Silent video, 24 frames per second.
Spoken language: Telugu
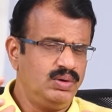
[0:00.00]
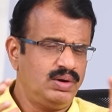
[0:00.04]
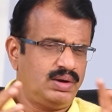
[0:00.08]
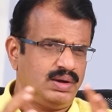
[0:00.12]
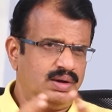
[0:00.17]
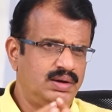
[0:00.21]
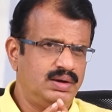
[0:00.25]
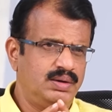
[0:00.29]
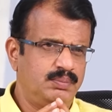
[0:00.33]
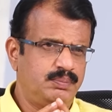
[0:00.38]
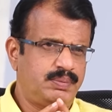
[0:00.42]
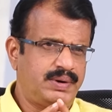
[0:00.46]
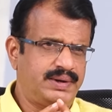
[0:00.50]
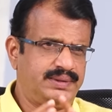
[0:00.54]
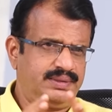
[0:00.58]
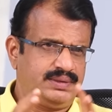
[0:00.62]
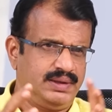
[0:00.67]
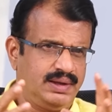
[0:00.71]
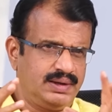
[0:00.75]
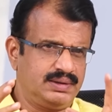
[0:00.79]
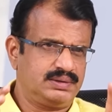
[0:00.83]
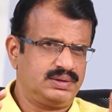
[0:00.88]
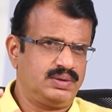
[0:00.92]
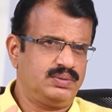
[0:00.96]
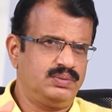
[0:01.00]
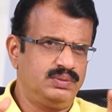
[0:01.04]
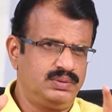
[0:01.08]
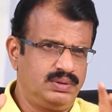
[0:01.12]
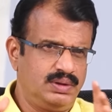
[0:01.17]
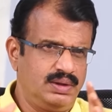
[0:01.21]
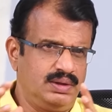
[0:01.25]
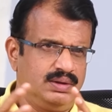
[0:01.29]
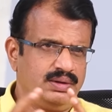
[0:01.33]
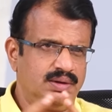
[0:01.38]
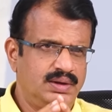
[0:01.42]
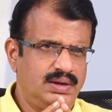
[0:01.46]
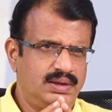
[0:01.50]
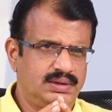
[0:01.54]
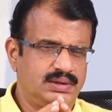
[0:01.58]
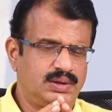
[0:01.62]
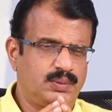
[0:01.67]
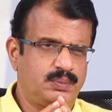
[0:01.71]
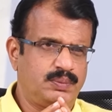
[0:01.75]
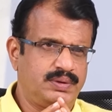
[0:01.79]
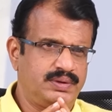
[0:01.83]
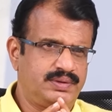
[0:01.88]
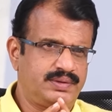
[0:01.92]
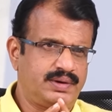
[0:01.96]
ఒక ప్రత్యేకత ఉంది
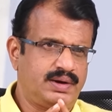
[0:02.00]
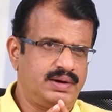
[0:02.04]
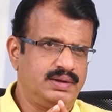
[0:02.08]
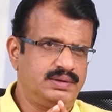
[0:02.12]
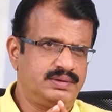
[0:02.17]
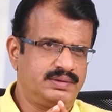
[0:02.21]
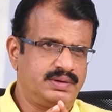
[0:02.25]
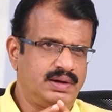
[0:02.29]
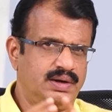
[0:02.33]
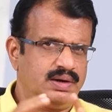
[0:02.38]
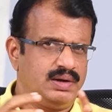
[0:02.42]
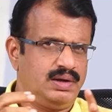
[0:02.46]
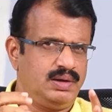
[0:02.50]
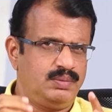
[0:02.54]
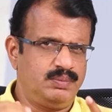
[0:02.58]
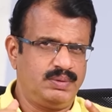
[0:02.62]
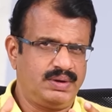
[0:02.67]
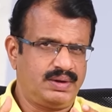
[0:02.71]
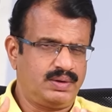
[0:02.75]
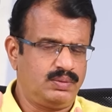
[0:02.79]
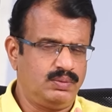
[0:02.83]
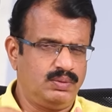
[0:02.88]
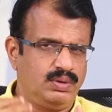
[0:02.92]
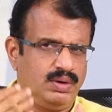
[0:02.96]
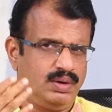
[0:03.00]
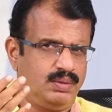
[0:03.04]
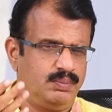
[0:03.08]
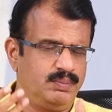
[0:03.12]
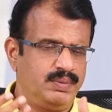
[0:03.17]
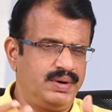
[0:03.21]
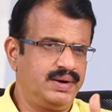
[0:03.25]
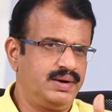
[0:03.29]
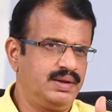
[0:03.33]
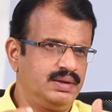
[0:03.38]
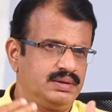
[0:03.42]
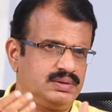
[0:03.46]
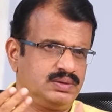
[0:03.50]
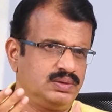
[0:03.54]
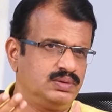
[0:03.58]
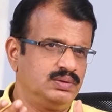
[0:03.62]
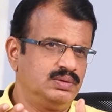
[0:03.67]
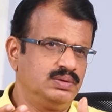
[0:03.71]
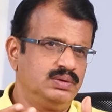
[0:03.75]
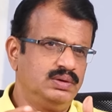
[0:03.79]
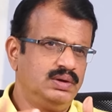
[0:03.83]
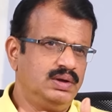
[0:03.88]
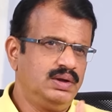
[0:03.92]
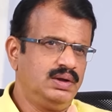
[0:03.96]
ఆంధ్రప్రదేశ్ రాజకీయాల్లో ఆమె ఎక్కువగా మీడియాతో
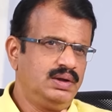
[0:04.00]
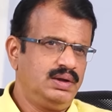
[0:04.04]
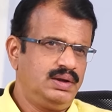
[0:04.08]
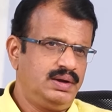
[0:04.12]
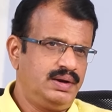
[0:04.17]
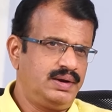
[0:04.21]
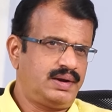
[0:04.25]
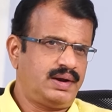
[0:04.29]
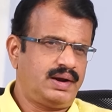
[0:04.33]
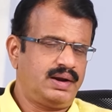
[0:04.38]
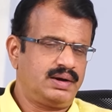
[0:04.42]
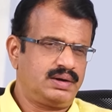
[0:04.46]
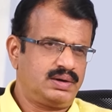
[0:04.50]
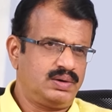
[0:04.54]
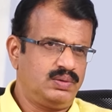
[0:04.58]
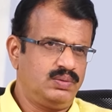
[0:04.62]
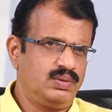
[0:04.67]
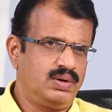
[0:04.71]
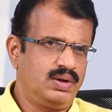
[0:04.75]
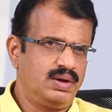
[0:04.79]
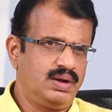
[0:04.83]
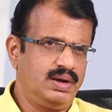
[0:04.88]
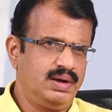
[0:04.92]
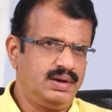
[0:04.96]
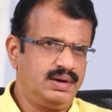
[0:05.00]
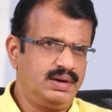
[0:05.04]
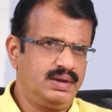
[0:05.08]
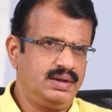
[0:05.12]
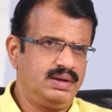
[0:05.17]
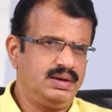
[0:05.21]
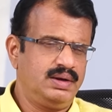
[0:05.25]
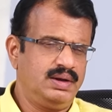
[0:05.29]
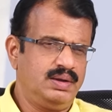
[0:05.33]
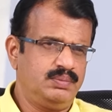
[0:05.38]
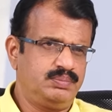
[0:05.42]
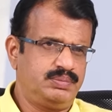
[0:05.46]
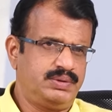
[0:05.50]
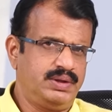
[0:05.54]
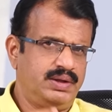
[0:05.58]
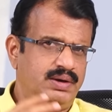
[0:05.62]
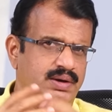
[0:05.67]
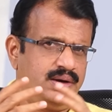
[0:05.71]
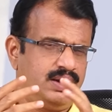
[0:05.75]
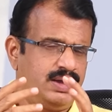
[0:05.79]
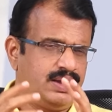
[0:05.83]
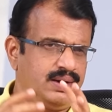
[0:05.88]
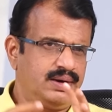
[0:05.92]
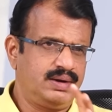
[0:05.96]
ఇంటరాక్ట్ అవ్వడం కానీ లేకపోతే
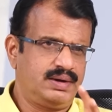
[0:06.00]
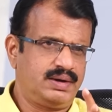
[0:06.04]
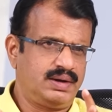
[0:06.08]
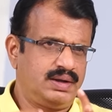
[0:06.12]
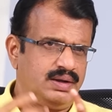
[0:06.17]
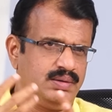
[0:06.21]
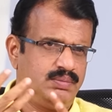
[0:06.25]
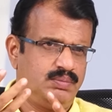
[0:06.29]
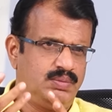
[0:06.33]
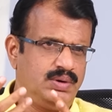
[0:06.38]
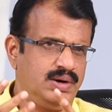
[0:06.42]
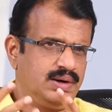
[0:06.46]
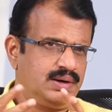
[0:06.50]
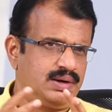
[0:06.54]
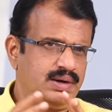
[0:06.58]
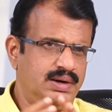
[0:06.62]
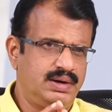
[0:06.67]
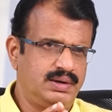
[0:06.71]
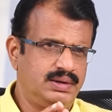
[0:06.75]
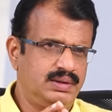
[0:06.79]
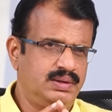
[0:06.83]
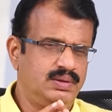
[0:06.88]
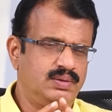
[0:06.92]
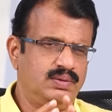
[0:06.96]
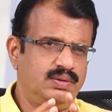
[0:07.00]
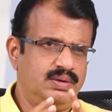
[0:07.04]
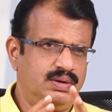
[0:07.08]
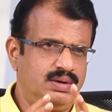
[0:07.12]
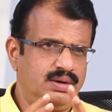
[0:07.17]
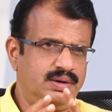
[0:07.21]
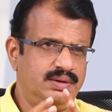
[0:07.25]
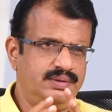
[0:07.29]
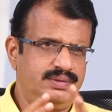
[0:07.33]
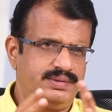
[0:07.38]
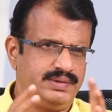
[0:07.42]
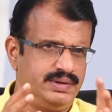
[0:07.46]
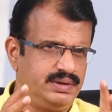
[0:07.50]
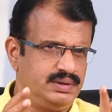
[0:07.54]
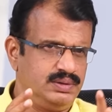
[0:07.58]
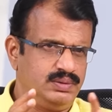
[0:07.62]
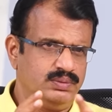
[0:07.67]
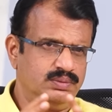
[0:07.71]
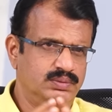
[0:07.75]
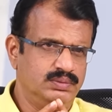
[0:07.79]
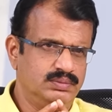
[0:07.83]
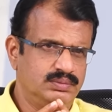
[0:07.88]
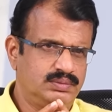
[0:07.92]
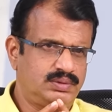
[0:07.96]
డైరెక్ట్గా మాట్లాడడం కానీ
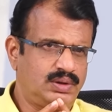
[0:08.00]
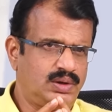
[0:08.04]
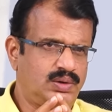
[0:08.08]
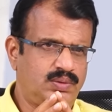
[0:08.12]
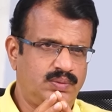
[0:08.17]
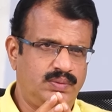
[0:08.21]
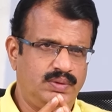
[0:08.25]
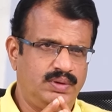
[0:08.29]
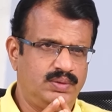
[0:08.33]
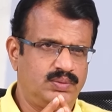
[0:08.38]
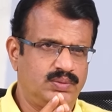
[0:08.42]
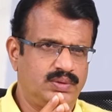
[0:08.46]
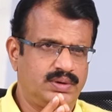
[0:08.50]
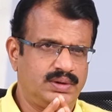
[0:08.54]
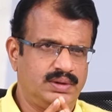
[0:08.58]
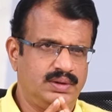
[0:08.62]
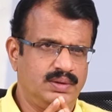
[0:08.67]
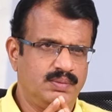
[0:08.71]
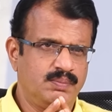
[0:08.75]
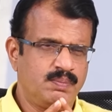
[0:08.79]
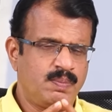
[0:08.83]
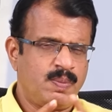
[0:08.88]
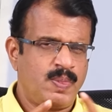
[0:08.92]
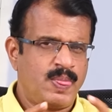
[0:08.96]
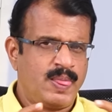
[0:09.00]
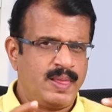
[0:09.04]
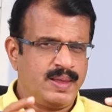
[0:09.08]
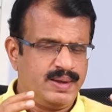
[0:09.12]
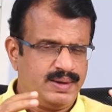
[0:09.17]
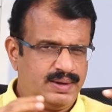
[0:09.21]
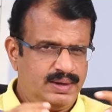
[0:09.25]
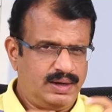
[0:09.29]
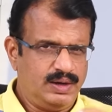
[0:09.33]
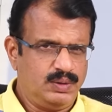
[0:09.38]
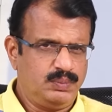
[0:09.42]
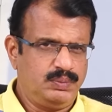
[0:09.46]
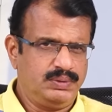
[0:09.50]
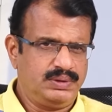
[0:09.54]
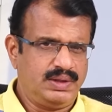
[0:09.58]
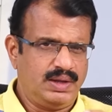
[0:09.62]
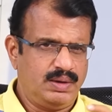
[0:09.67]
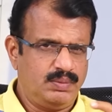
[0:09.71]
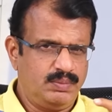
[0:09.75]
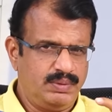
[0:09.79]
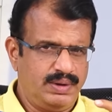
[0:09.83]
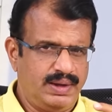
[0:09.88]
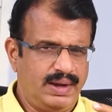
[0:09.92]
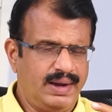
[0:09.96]
చేయదు తక్కువే ఉంటుంది కాకపోతే
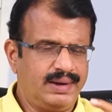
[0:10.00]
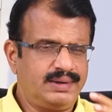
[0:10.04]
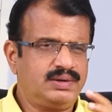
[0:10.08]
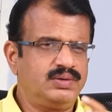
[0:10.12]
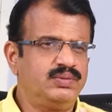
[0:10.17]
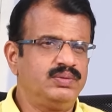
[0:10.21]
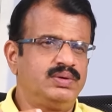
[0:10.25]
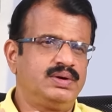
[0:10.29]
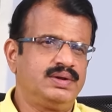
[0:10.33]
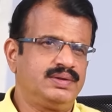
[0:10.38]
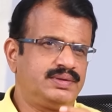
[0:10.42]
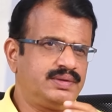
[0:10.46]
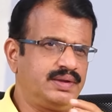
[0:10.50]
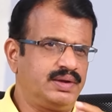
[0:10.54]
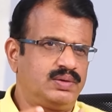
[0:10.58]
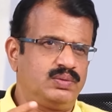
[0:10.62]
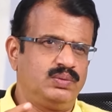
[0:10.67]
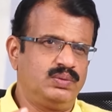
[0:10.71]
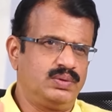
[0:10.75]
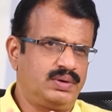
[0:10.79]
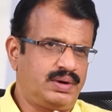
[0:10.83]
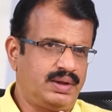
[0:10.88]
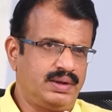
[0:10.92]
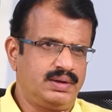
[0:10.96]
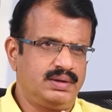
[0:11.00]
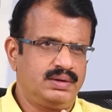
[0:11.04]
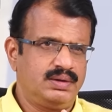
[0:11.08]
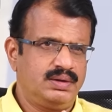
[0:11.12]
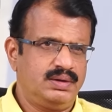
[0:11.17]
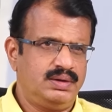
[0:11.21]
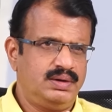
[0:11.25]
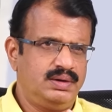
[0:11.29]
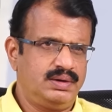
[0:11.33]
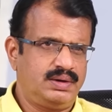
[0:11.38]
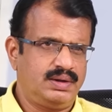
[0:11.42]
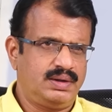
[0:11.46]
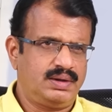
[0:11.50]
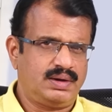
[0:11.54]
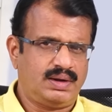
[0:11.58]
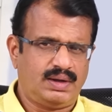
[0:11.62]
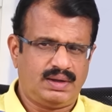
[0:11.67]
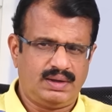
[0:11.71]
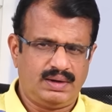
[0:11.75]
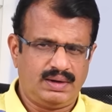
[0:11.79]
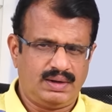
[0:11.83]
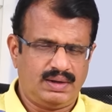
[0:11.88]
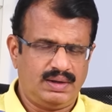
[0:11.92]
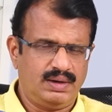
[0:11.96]
ఆమె యాక్టివిటీస్ ఎక్కువ ఉంటాయి అంటే
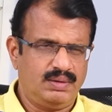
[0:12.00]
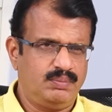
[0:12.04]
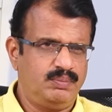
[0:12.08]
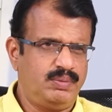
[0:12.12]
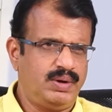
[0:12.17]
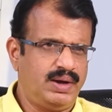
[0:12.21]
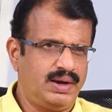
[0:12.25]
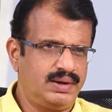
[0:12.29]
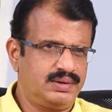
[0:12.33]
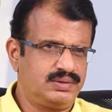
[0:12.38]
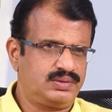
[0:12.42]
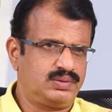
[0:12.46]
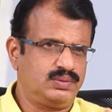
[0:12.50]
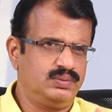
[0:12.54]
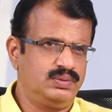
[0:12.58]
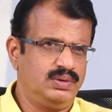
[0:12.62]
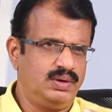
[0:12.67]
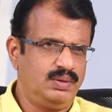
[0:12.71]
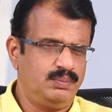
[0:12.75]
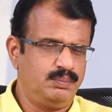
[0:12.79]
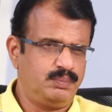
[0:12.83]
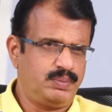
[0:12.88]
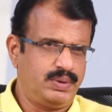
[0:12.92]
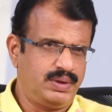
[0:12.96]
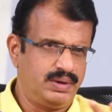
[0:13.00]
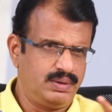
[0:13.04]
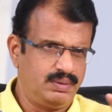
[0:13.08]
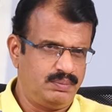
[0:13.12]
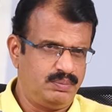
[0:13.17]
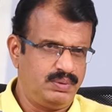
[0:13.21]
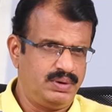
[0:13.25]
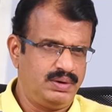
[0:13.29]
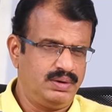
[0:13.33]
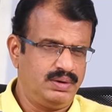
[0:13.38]
రకరకాల బ్యాగ్స్ ఆమె పేరు